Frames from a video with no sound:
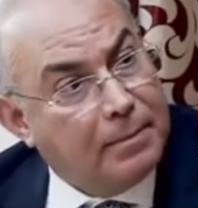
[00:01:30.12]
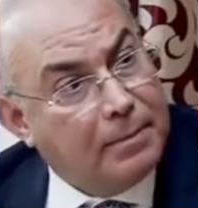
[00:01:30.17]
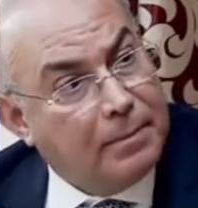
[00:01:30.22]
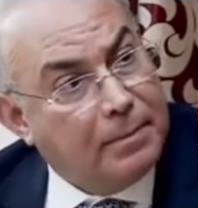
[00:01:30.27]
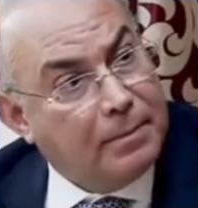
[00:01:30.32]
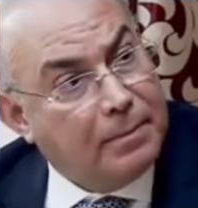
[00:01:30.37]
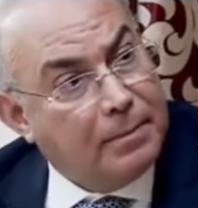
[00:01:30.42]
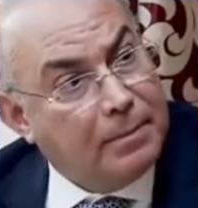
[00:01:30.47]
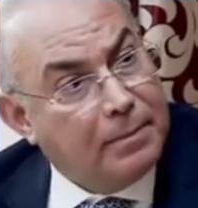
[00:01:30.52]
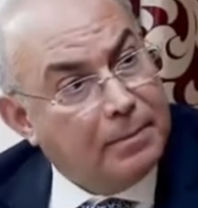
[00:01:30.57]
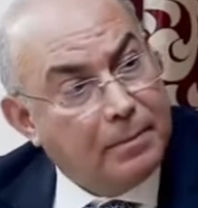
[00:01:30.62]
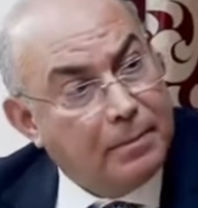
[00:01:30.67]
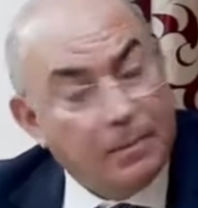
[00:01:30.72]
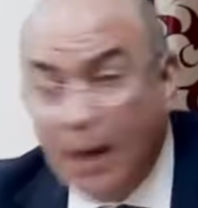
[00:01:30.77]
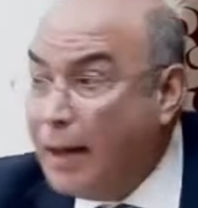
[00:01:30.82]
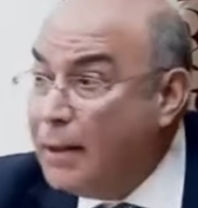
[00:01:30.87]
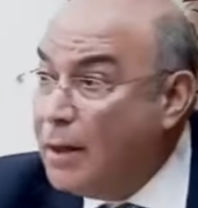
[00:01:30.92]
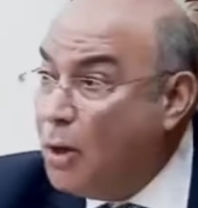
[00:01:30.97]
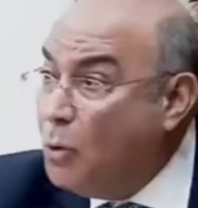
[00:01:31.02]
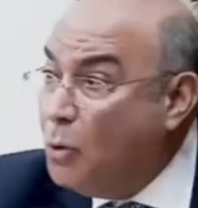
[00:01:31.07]
المشكل هو هذا
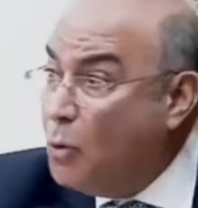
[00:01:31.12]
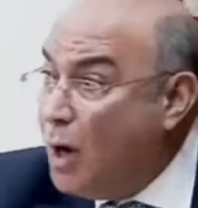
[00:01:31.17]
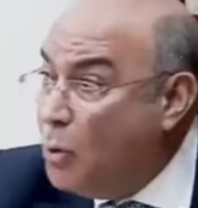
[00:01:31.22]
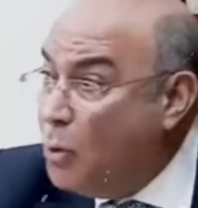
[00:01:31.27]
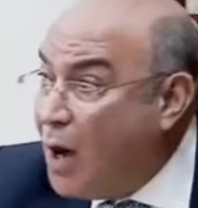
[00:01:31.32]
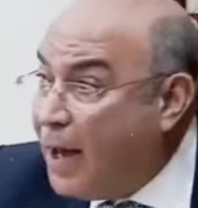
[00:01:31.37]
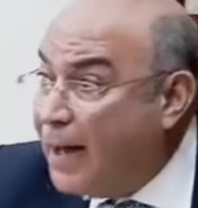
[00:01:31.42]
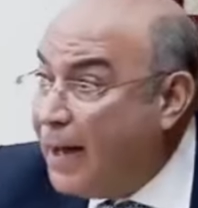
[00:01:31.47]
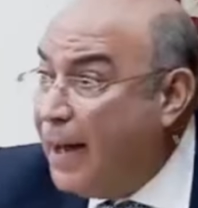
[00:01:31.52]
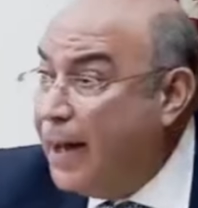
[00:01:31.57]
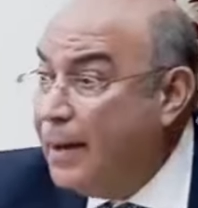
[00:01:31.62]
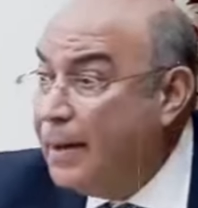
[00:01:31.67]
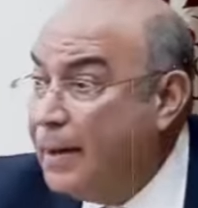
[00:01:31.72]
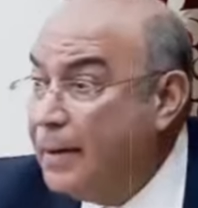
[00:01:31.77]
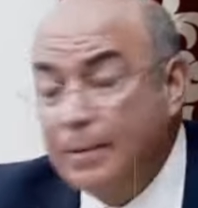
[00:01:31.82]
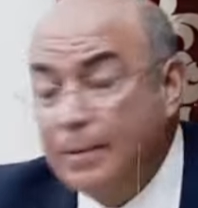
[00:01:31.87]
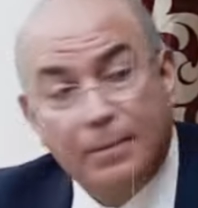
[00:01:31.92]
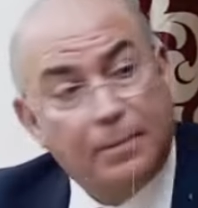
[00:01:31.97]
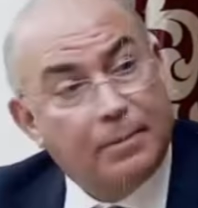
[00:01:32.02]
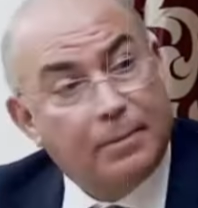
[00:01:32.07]
هذا هو الواقع
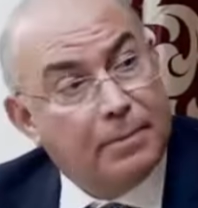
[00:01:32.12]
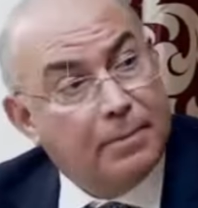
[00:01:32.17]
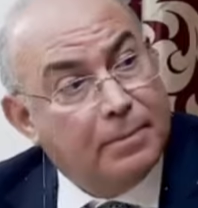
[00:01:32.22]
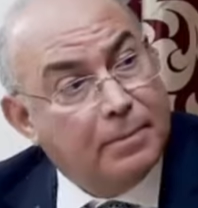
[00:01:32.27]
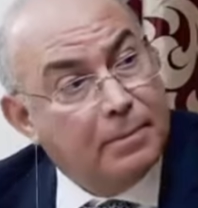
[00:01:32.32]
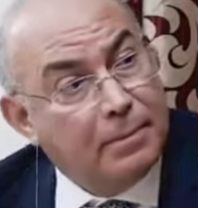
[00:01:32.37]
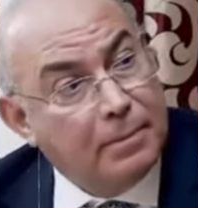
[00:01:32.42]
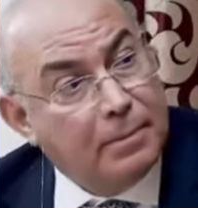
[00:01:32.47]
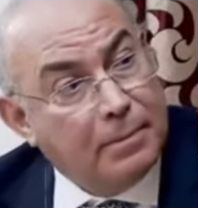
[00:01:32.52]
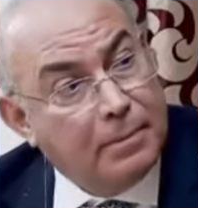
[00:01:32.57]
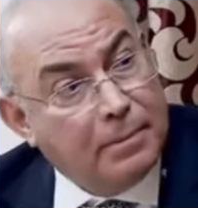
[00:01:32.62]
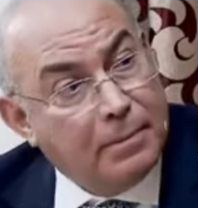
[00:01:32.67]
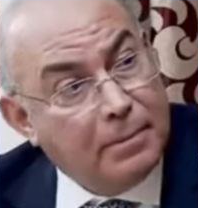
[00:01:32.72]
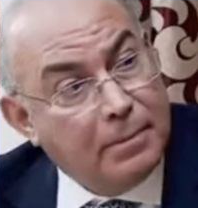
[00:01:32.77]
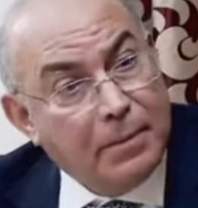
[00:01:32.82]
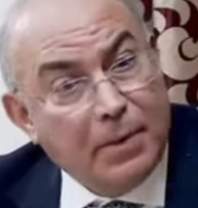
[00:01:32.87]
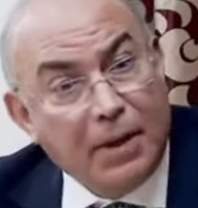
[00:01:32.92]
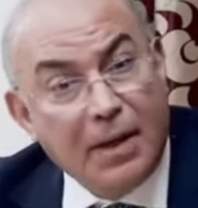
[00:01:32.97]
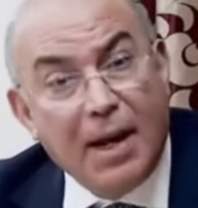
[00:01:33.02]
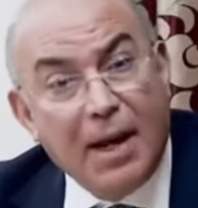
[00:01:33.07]

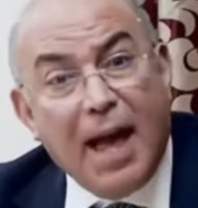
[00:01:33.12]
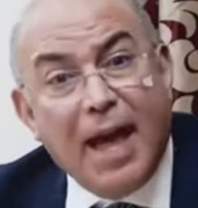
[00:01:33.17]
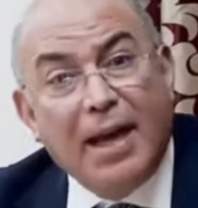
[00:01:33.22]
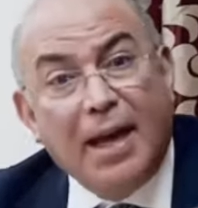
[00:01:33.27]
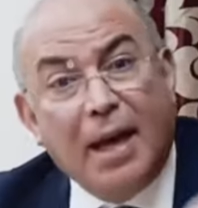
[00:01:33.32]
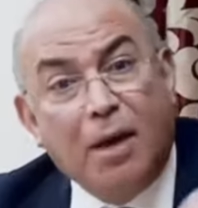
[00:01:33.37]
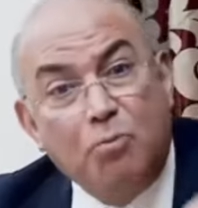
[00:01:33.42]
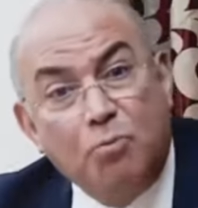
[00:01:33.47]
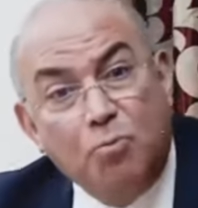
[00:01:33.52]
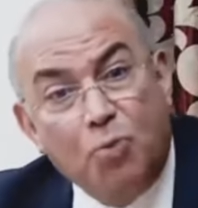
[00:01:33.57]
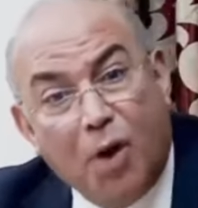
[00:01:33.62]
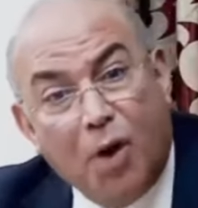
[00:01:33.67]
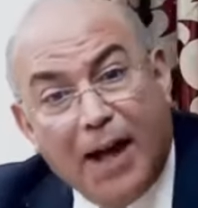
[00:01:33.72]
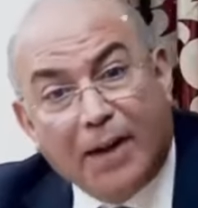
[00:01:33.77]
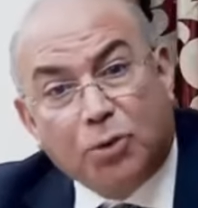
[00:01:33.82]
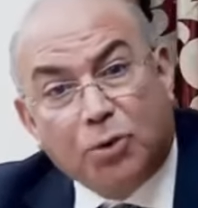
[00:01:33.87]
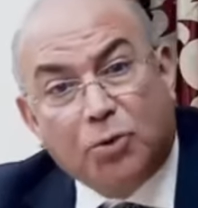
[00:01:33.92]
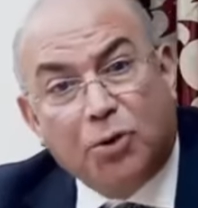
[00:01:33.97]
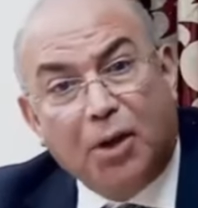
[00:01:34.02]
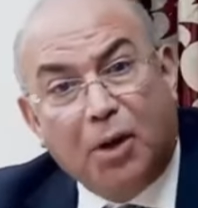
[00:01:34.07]
لا
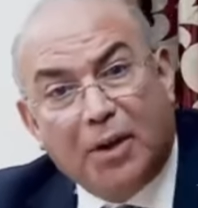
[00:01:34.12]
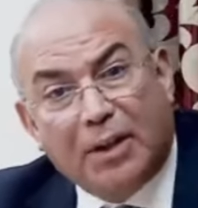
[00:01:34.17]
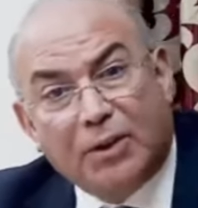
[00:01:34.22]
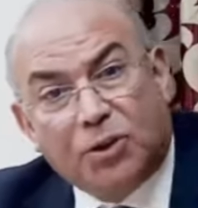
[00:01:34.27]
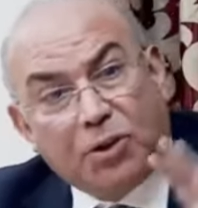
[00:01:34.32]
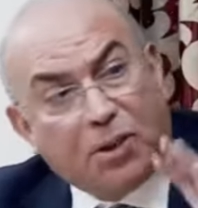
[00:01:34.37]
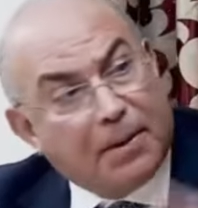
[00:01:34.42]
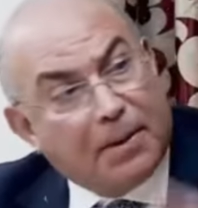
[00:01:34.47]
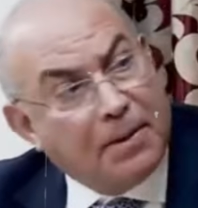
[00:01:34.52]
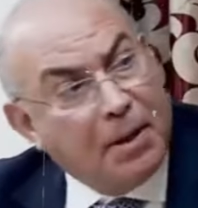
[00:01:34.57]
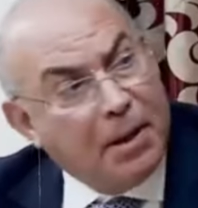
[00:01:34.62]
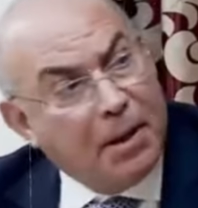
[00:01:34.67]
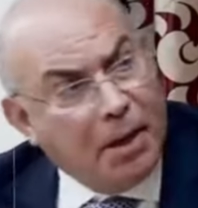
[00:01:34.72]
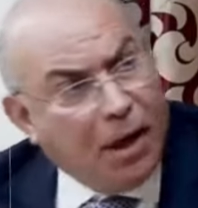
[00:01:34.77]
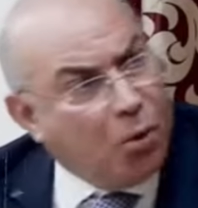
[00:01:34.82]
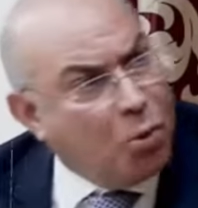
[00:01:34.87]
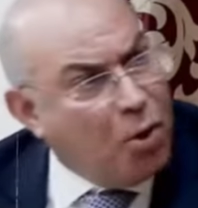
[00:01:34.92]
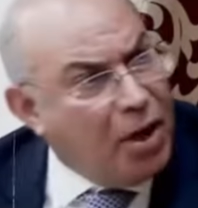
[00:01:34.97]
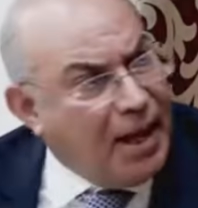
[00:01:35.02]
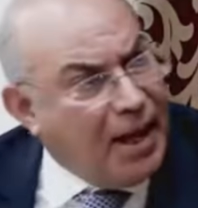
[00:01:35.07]
يهمها شكون هو هذا الشخص
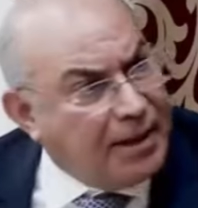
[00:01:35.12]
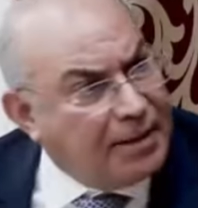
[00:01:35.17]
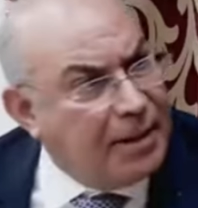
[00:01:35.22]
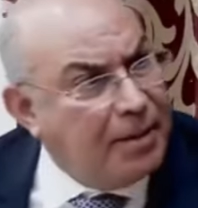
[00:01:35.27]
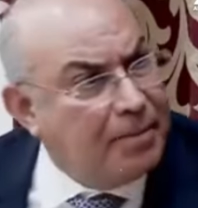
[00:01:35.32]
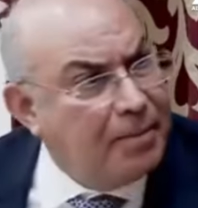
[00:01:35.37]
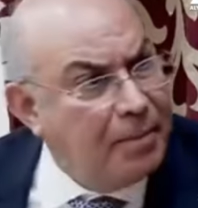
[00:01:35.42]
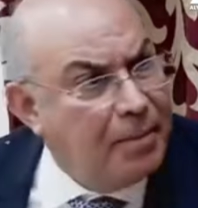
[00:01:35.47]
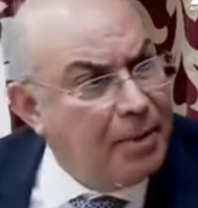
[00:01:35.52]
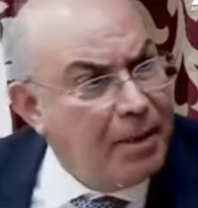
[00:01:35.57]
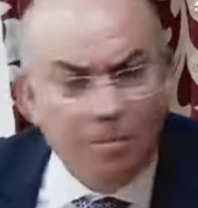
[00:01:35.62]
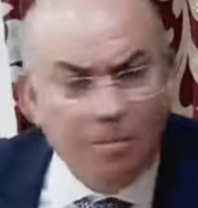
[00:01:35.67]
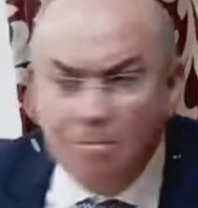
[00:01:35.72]
كل الاحزاب